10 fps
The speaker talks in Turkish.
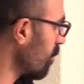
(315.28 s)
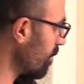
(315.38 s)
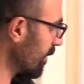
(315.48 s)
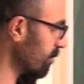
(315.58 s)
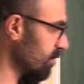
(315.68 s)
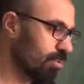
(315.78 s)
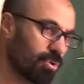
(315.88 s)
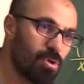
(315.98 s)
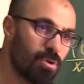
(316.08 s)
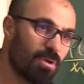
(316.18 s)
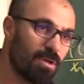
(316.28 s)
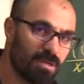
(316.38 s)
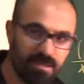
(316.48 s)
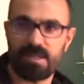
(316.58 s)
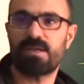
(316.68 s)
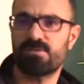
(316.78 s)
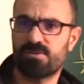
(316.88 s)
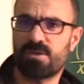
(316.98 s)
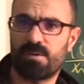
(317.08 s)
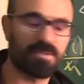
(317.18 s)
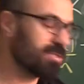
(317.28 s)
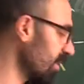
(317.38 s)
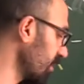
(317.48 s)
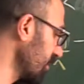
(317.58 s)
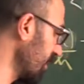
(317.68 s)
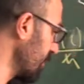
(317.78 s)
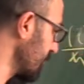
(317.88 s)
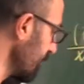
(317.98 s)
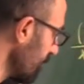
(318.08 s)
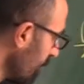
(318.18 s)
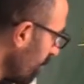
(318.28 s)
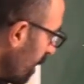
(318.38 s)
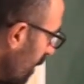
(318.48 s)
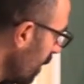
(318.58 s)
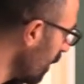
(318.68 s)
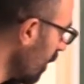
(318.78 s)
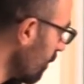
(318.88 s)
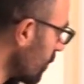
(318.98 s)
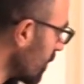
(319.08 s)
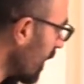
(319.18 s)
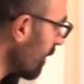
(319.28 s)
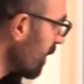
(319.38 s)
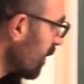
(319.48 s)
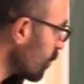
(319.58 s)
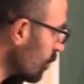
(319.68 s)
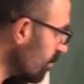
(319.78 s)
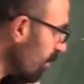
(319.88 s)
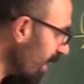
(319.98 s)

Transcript: koymadım çünkü. İntegrasyon sabiti şeklinde yazdım. Burada durumu